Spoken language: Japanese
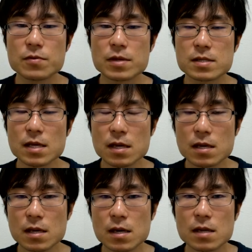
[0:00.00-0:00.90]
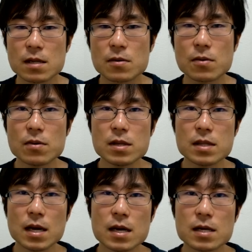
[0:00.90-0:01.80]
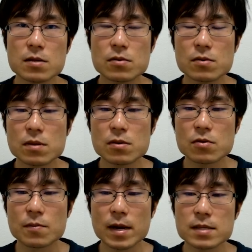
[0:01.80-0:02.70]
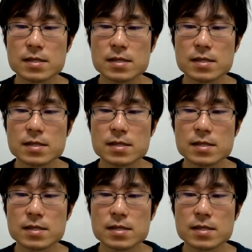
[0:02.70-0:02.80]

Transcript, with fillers: うんですね。でこういった練習っていうのをまず